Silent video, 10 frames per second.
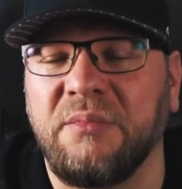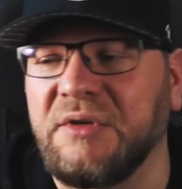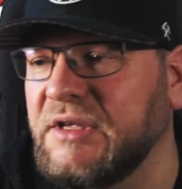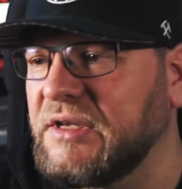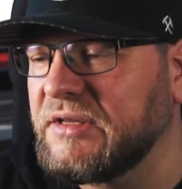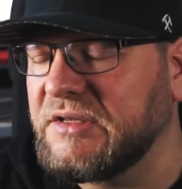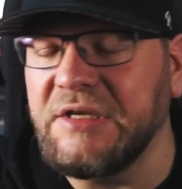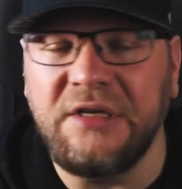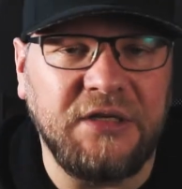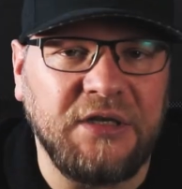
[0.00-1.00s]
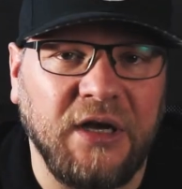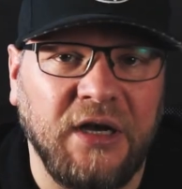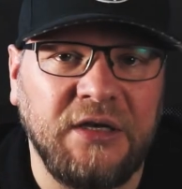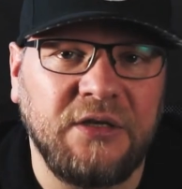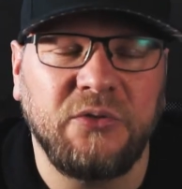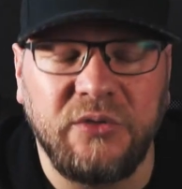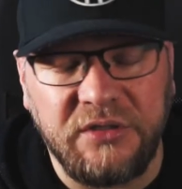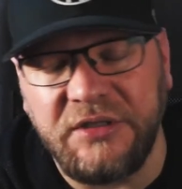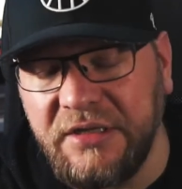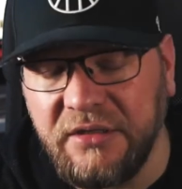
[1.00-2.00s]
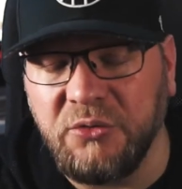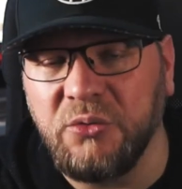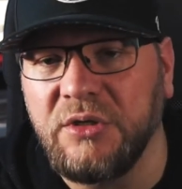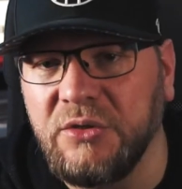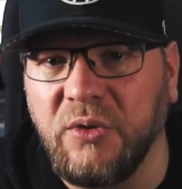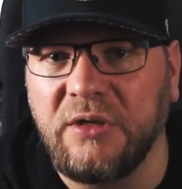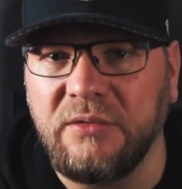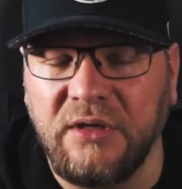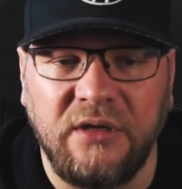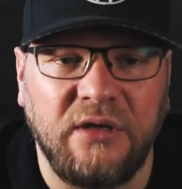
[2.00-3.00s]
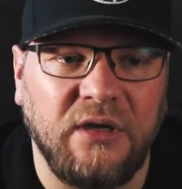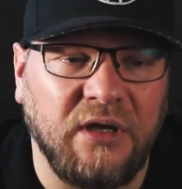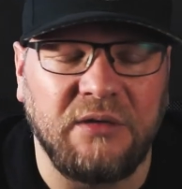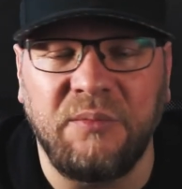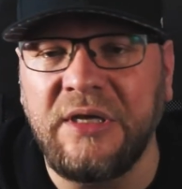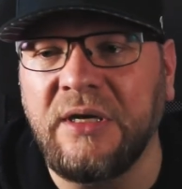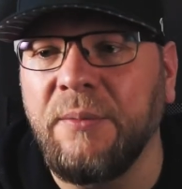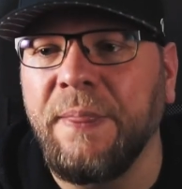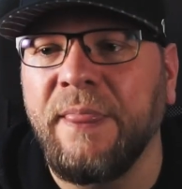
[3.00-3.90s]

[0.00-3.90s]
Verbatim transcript: die Ziele nicht erreiche, sondern es liegt natürlich nur an, äh, an mir.